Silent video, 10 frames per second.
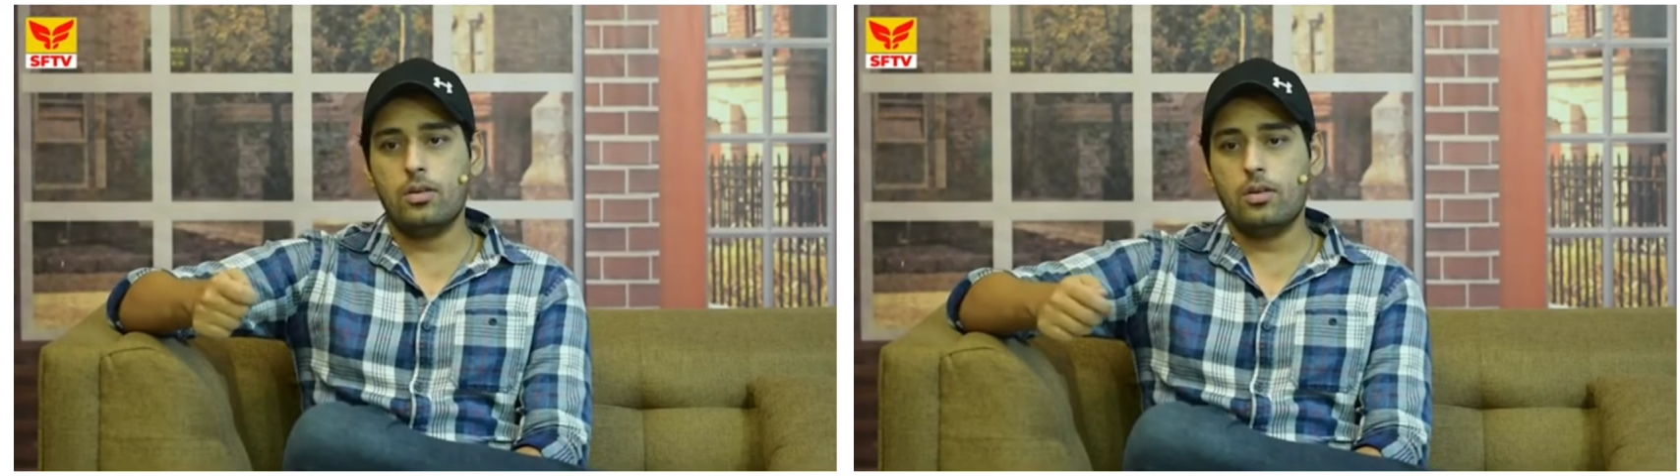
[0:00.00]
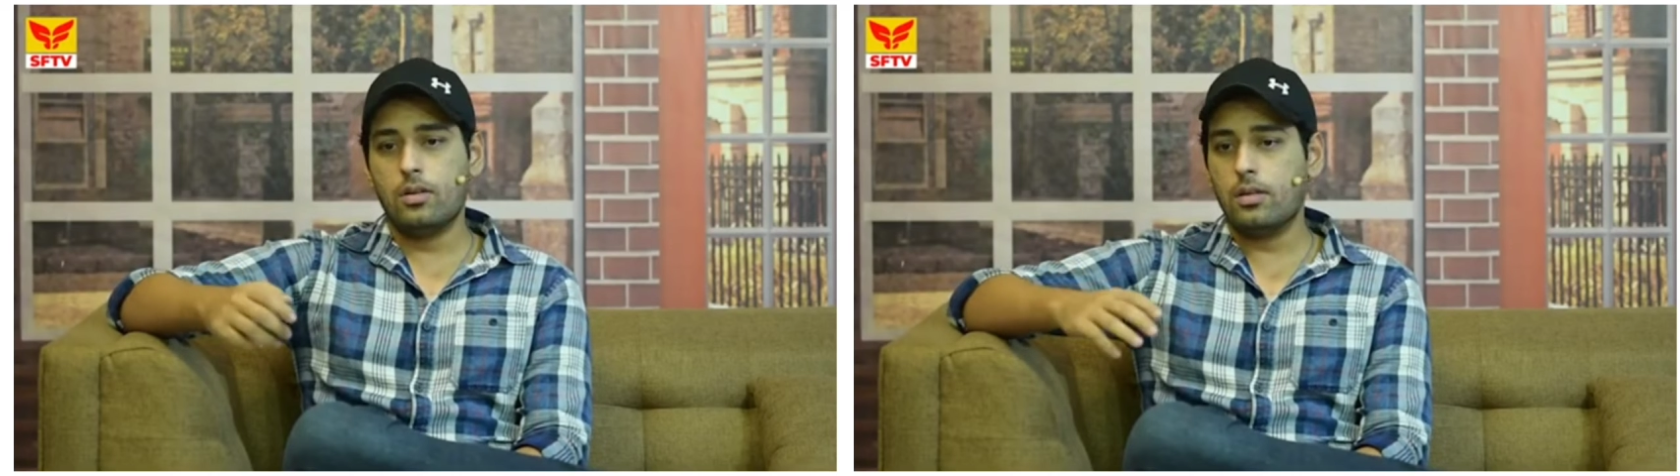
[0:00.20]

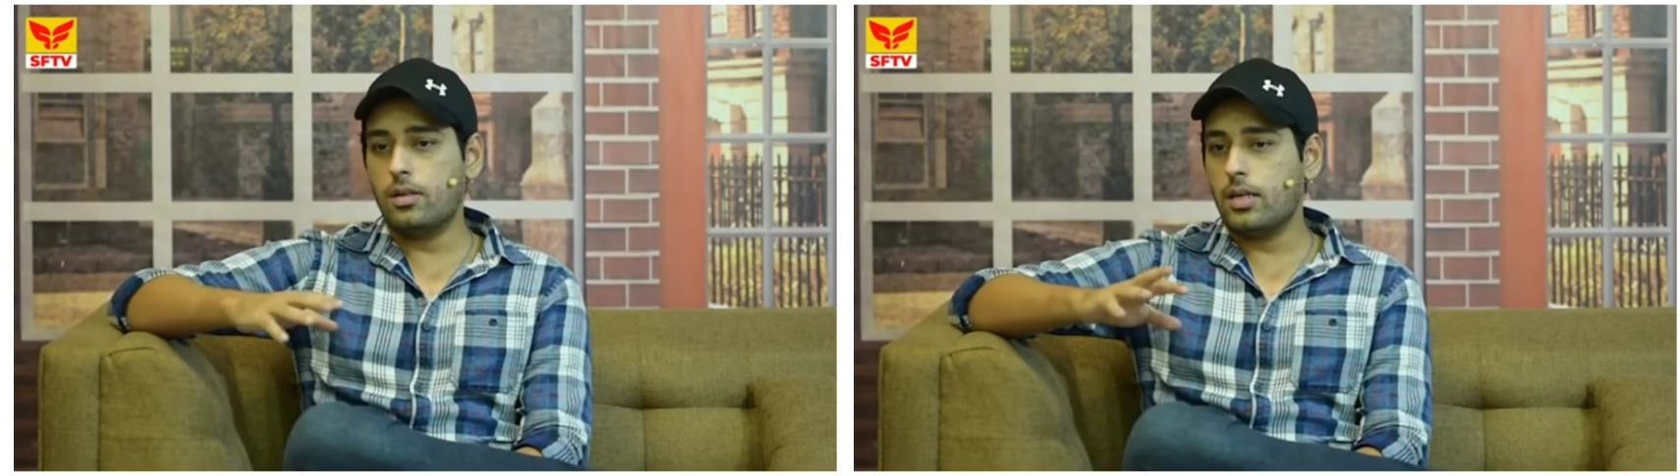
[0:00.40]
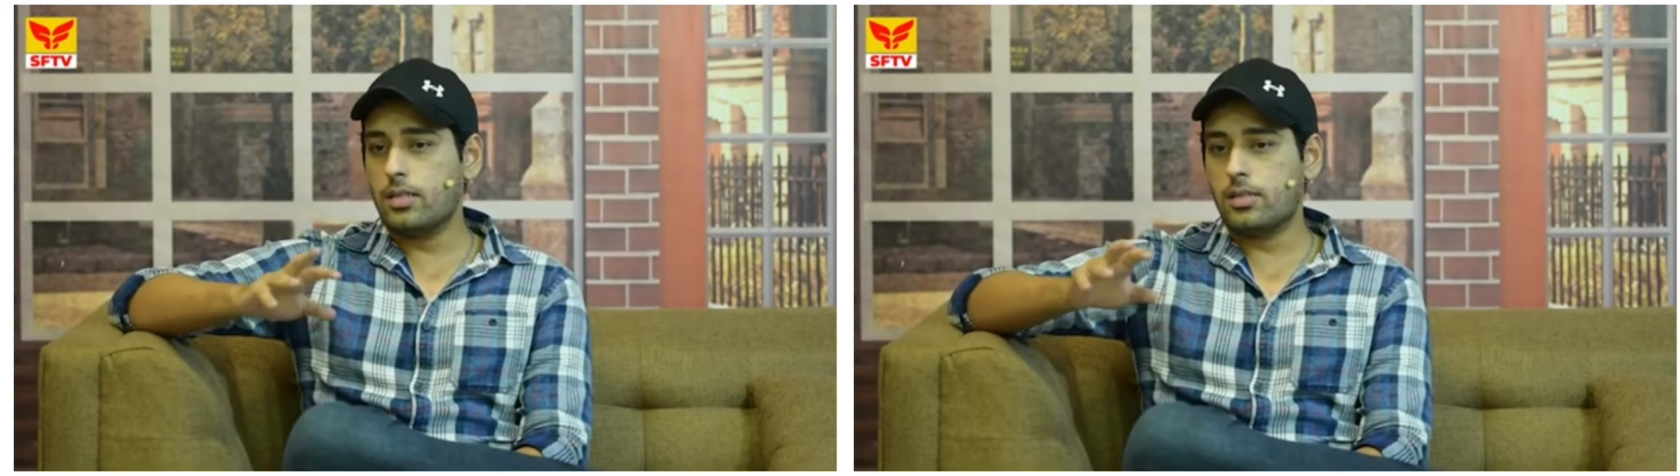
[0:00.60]

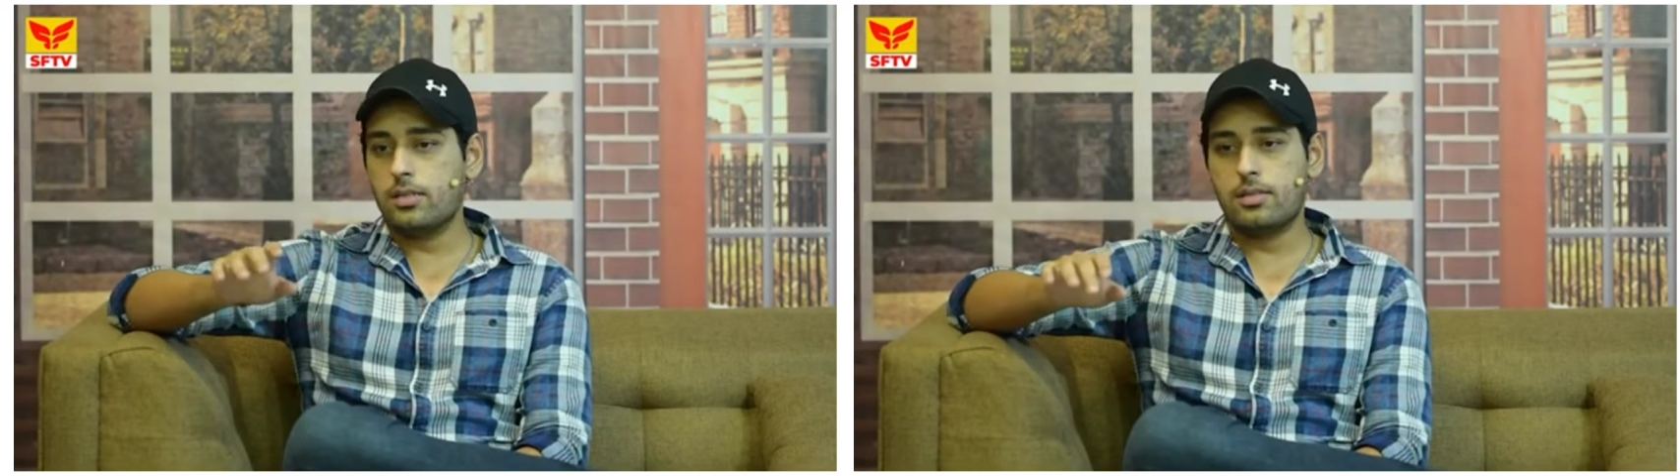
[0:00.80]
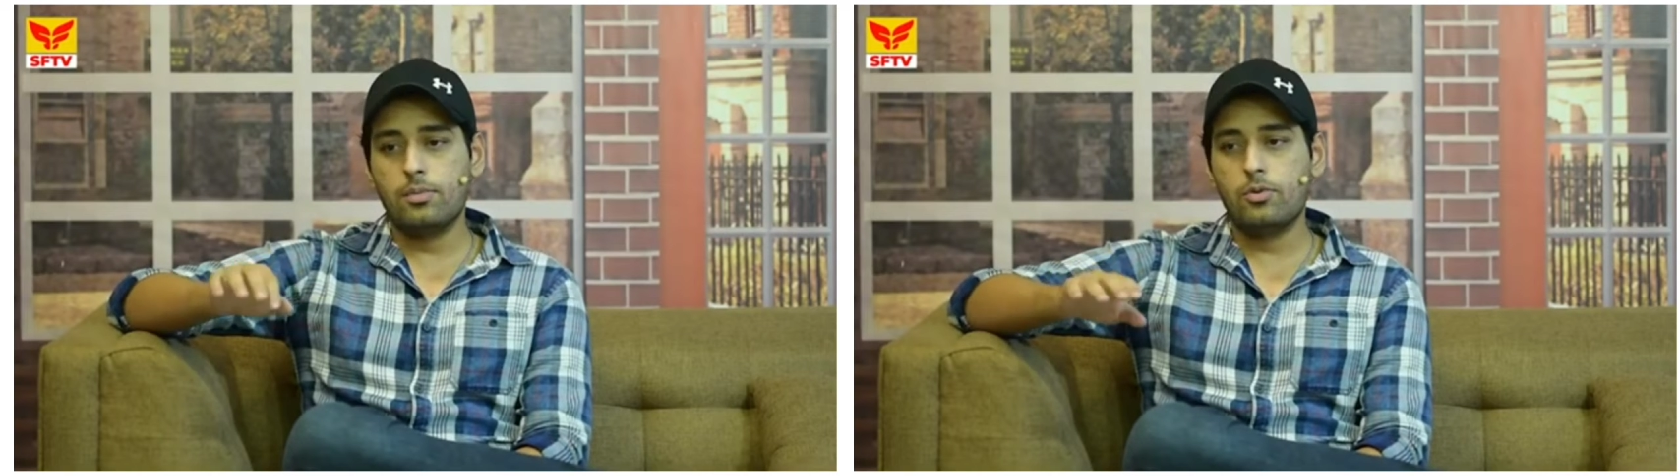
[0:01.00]
और
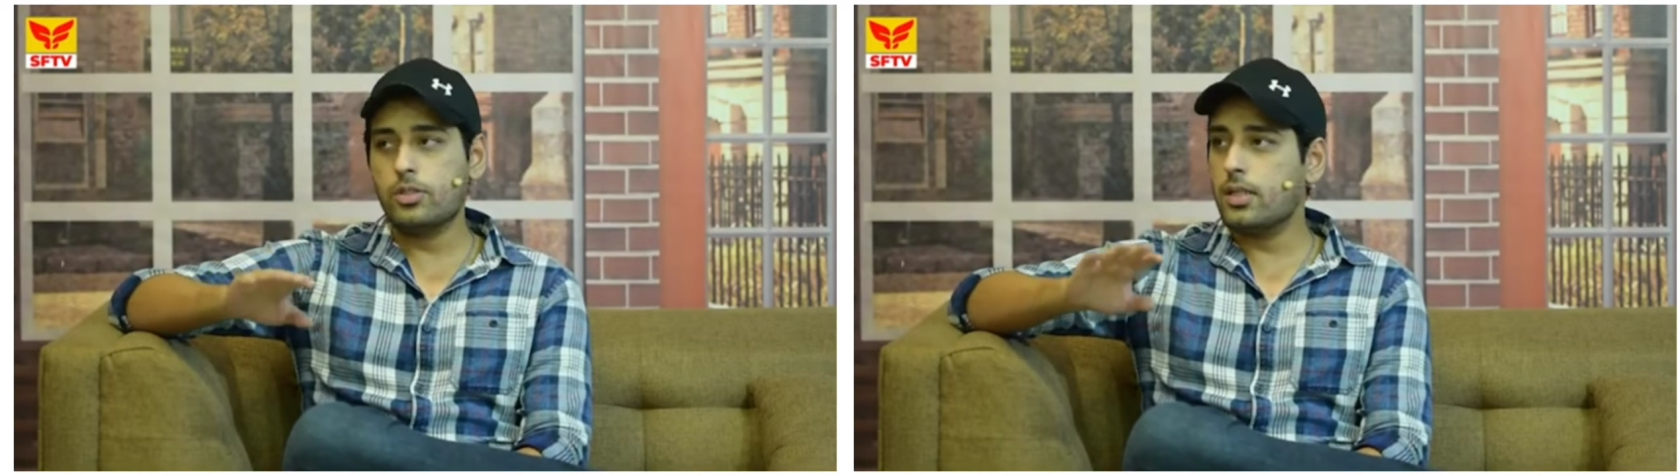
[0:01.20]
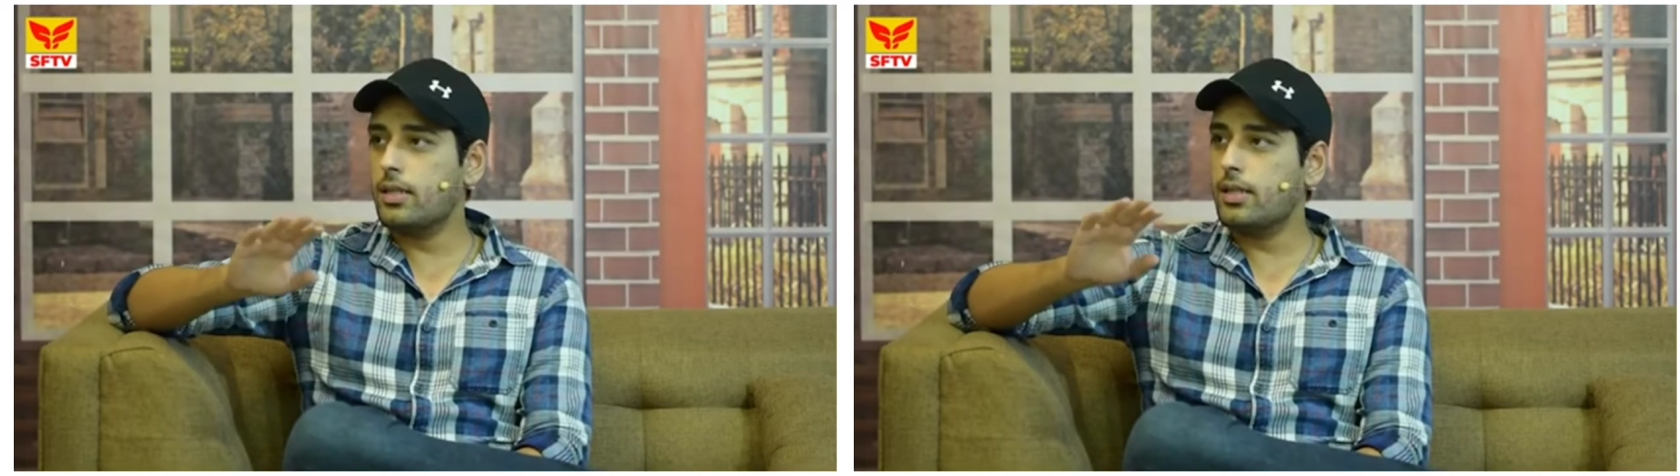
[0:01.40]
आजकल सब
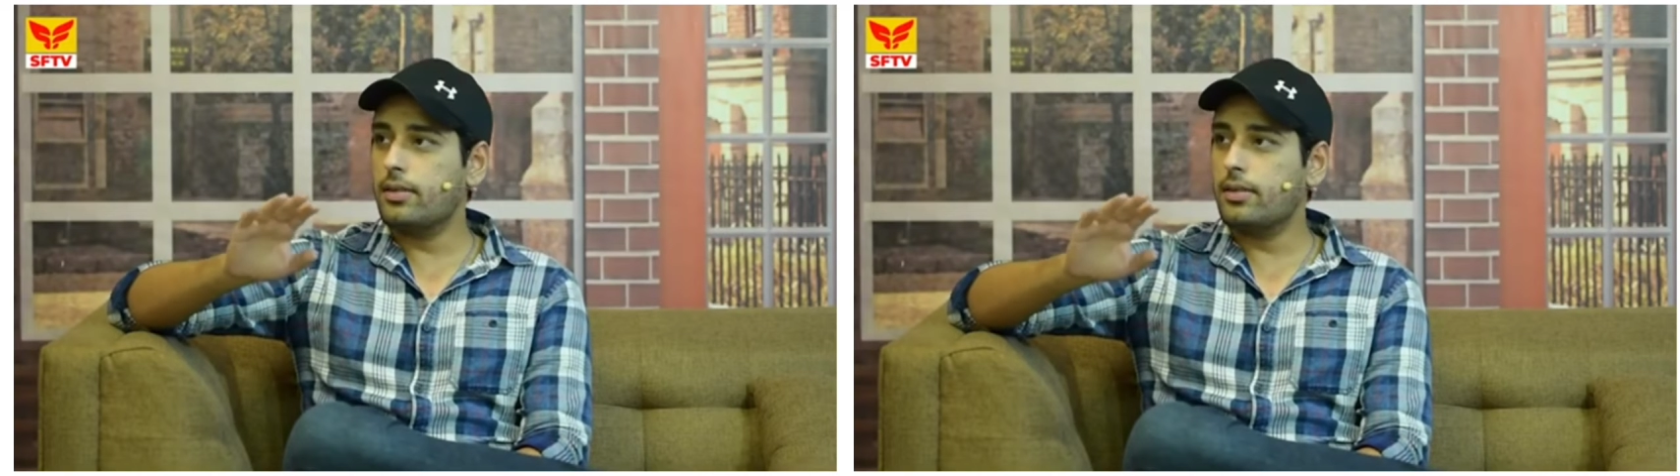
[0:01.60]
हो जाता